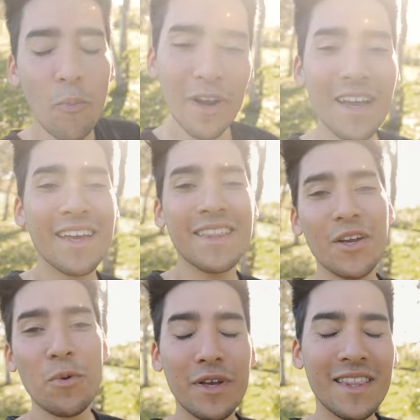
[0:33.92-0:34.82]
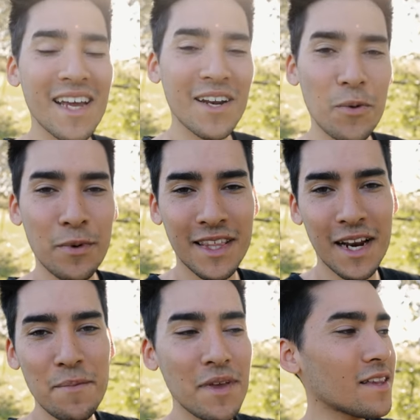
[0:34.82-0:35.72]
Buena gente, ¿cómo están? Como
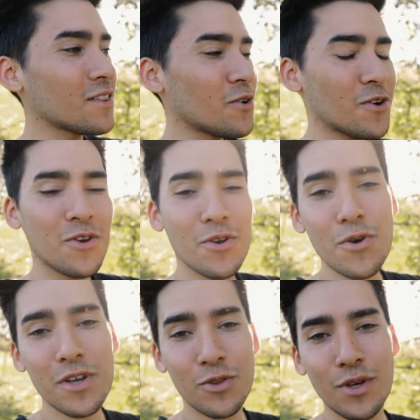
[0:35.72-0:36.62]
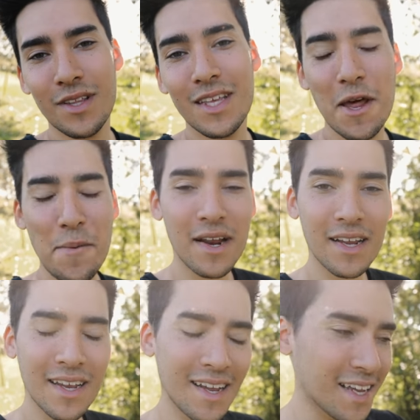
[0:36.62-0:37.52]
estarán viendo, no estoy en
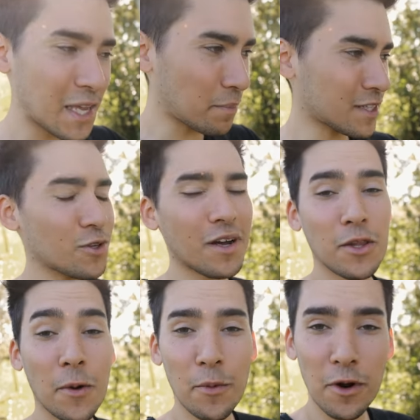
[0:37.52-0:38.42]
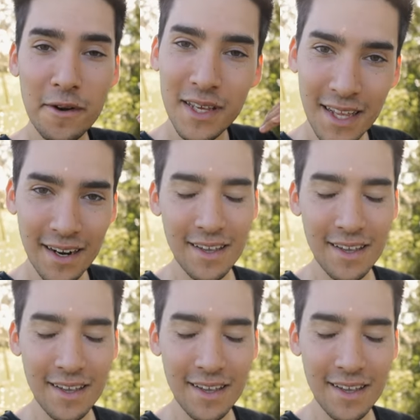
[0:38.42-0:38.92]
Dinamarca. ¿Qué pasó Gastón? ¿Volviste a